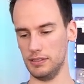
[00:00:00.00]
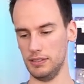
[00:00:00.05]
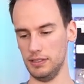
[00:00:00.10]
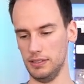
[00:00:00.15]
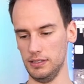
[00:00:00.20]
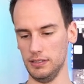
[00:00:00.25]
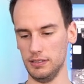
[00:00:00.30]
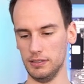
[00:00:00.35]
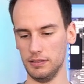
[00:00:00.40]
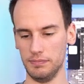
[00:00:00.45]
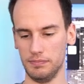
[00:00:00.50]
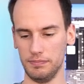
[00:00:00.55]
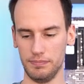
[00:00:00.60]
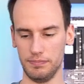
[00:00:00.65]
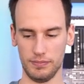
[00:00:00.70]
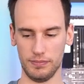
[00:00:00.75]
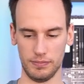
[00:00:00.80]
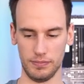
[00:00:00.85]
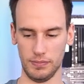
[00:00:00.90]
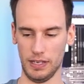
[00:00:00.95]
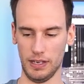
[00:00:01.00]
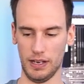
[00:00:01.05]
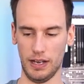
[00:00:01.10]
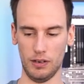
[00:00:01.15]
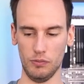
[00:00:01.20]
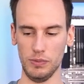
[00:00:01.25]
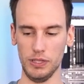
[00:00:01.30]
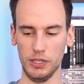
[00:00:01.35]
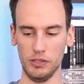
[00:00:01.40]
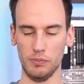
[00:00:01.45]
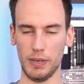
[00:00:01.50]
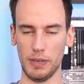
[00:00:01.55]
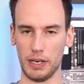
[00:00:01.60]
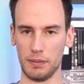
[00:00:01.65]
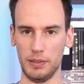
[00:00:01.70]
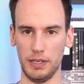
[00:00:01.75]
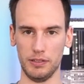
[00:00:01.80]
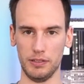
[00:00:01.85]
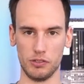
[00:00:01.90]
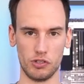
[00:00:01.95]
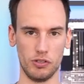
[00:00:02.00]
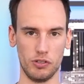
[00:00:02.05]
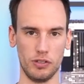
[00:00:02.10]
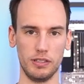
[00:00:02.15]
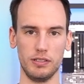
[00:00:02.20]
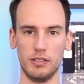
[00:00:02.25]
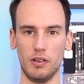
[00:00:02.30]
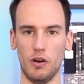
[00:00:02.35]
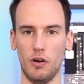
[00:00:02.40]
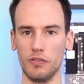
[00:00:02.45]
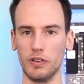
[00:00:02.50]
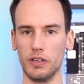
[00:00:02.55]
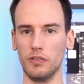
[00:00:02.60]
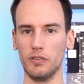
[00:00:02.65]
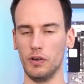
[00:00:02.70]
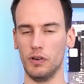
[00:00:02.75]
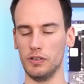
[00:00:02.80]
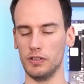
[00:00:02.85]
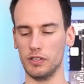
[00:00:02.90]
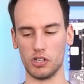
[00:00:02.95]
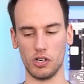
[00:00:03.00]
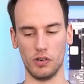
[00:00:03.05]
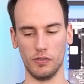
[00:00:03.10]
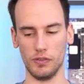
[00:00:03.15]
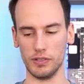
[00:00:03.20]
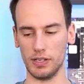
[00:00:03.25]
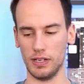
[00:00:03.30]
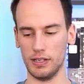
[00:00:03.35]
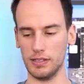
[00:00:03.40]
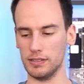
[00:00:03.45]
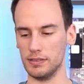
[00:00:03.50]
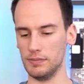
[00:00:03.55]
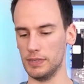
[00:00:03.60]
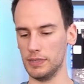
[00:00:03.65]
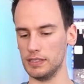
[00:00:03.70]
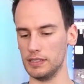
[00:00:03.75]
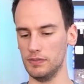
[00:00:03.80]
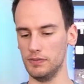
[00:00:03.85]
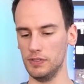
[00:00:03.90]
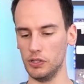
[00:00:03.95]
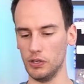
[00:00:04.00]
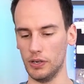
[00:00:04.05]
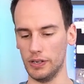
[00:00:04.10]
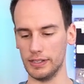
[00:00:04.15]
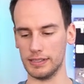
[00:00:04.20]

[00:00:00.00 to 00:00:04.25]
Die ja, Aluminium-Backplate ist schon richtig aufgefallen. Das schauen wir uns alles im nächsten Video an.